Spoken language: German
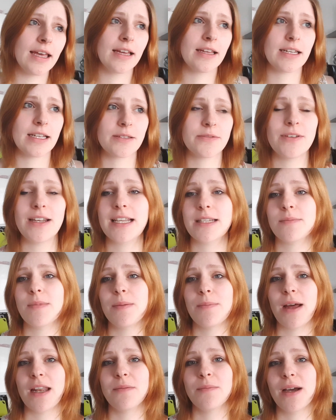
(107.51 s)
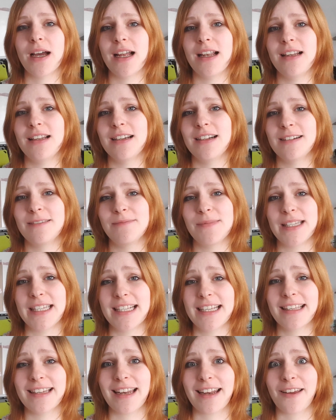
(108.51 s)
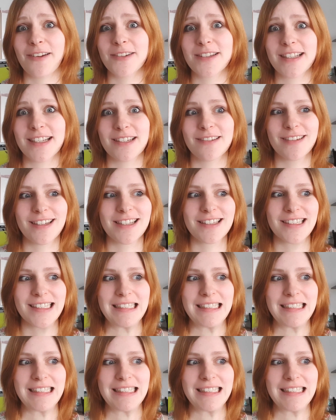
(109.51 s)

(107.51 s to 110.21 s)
dass vielleicht mein Mann mal äh, mit den Kindern rausgeht oder so.